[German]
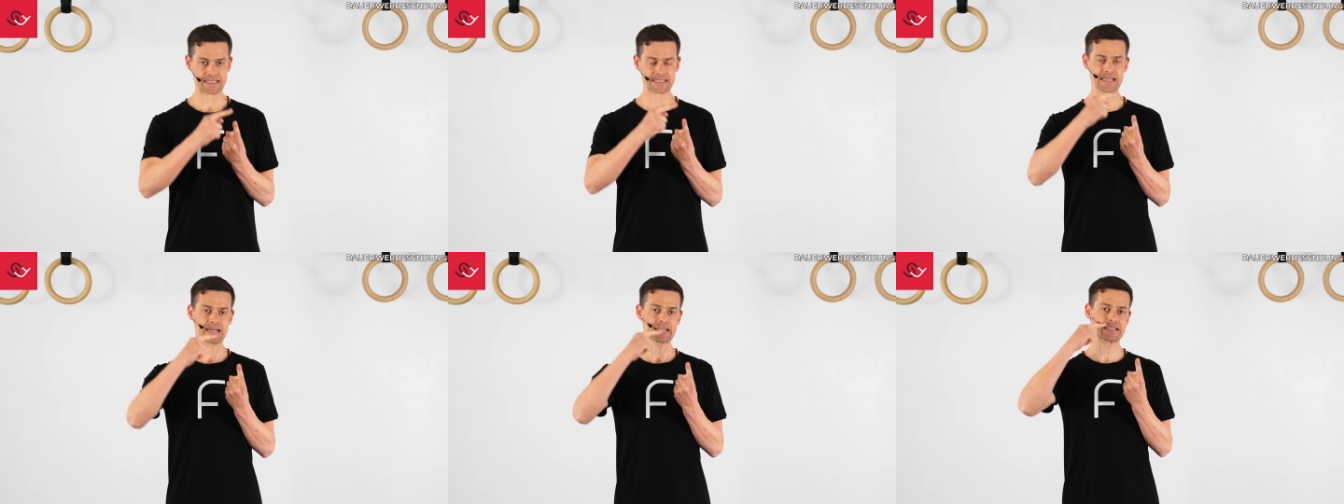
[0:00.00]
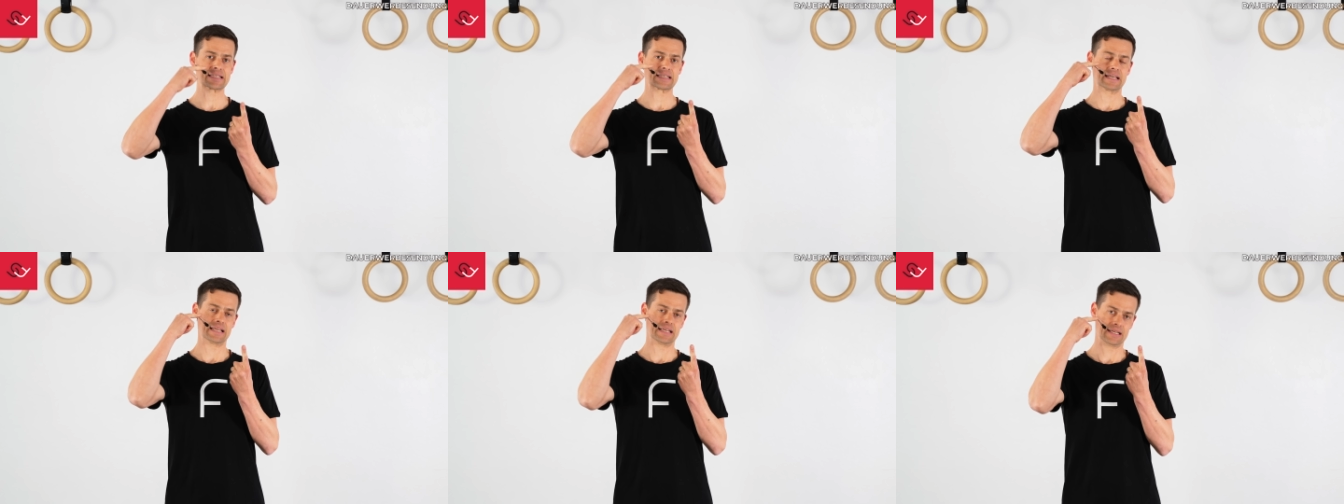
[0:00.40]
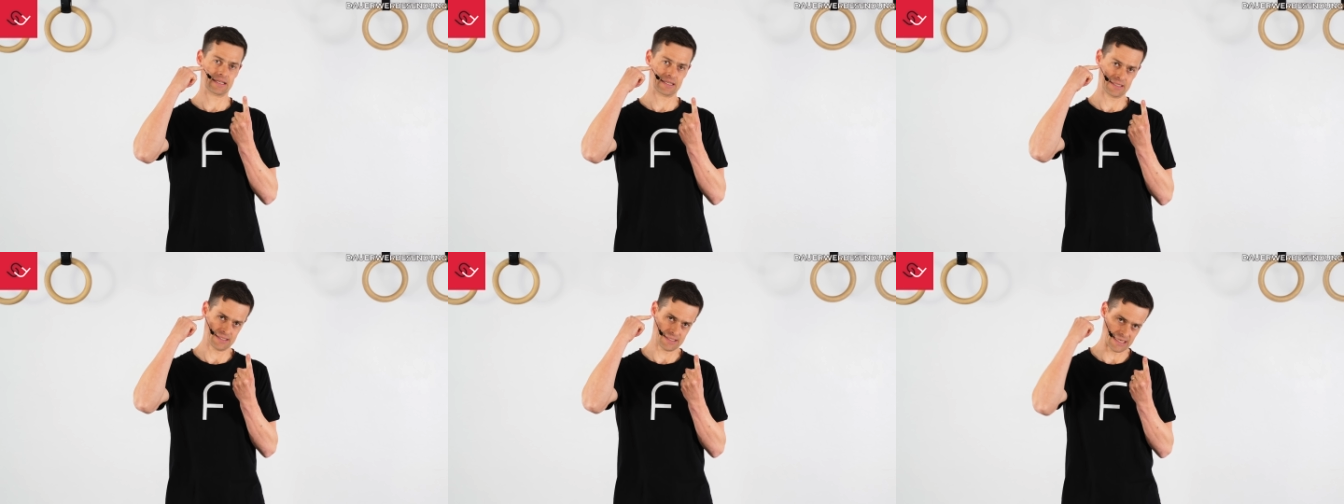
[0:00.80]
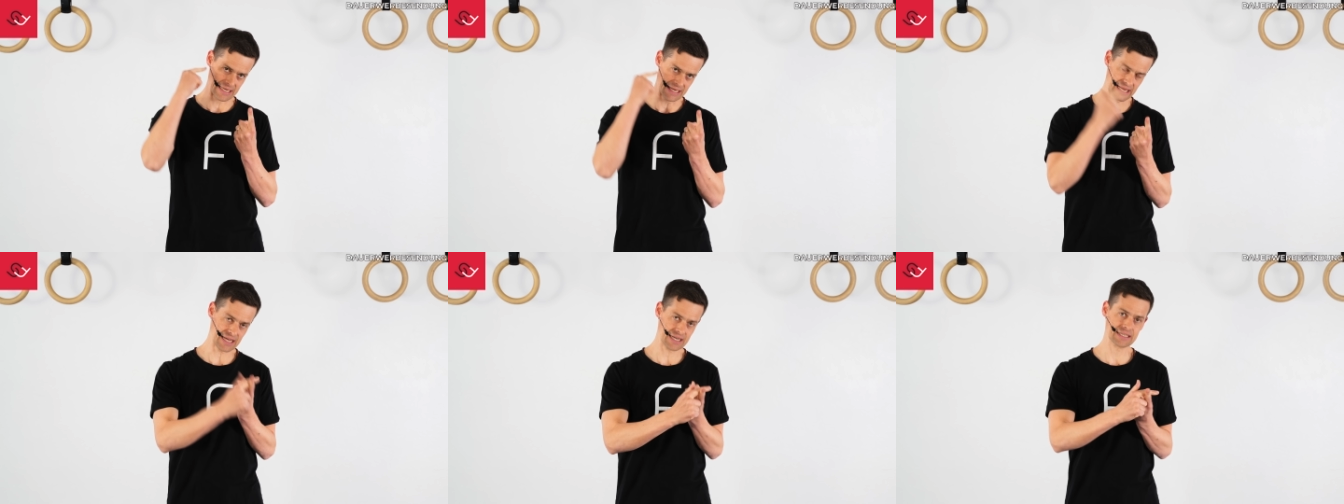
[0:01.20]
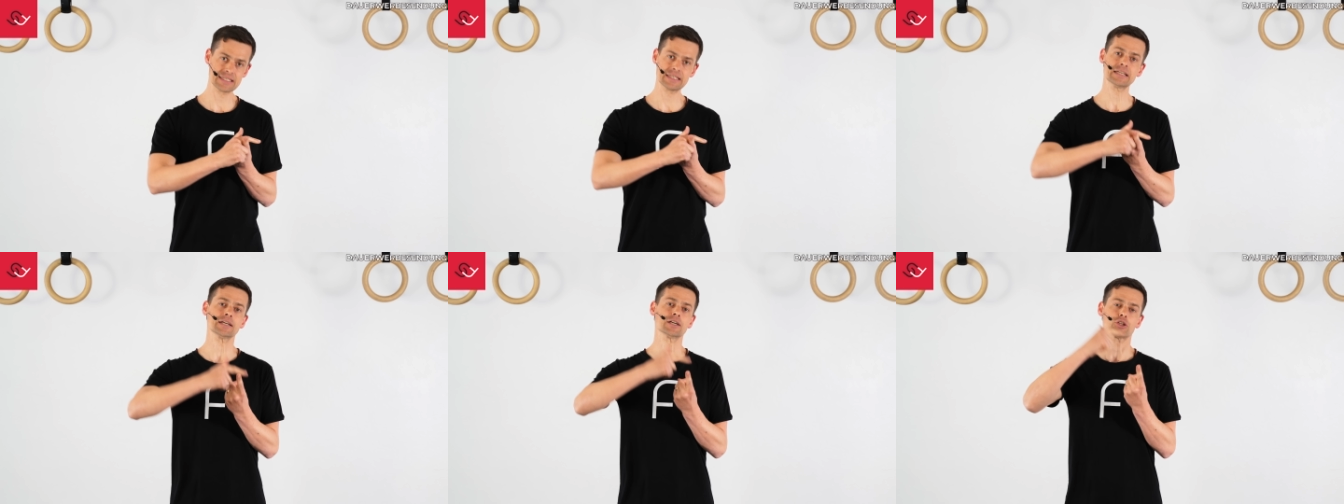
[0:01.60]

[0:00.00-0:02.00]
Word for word: dass lange